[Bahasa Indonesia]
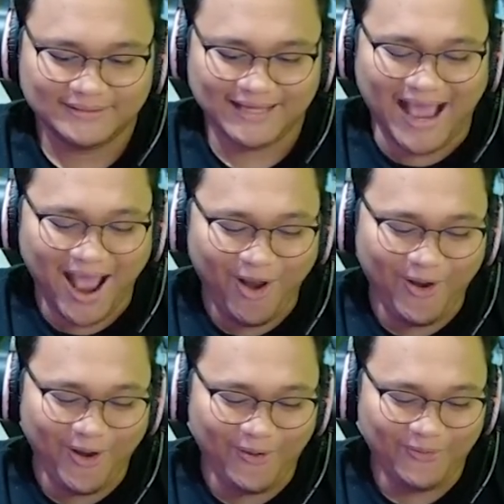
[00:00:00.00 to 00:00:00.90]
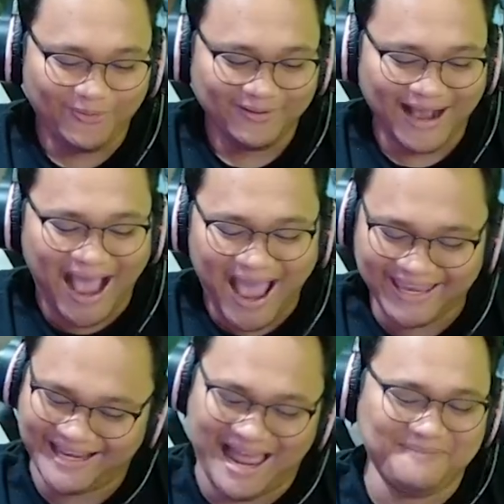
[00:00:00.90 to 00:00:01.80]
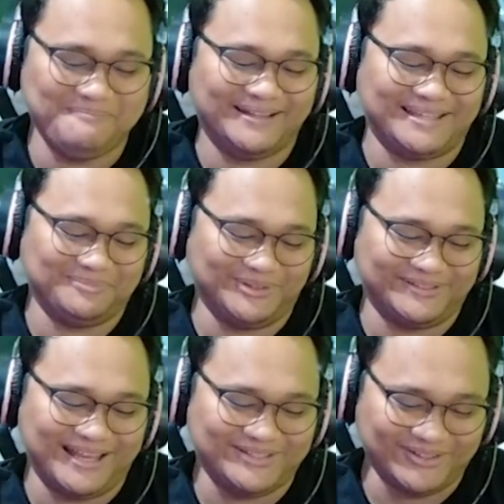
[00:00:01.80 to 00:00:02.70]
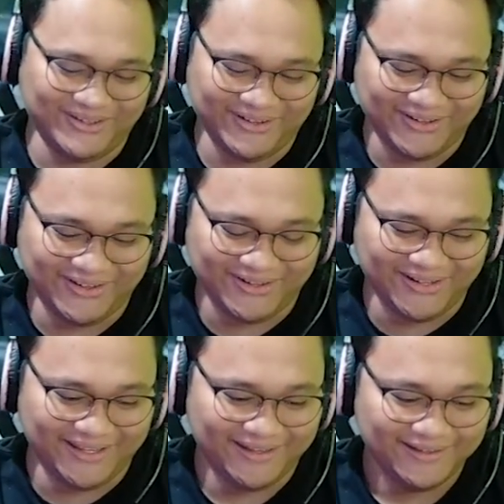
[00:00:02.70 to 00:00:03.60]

Au! Ay, lambat camsotnya coy.